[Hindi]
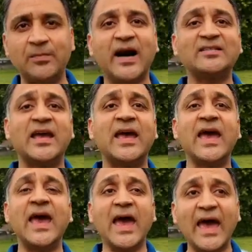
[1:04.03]
की बात है
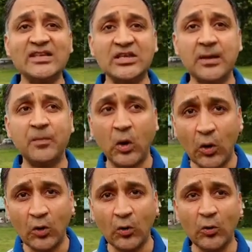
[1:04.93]
ऐसे
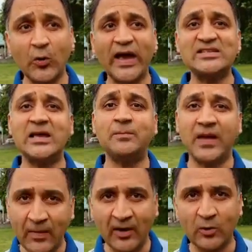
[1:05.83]
भगोड़ों को ऐसे
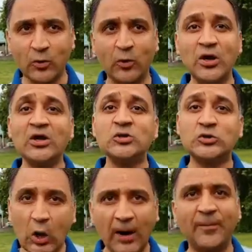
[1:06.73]
बेमानों को
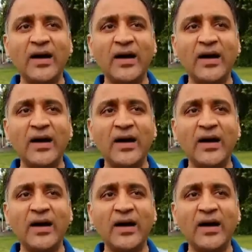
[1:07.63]
जो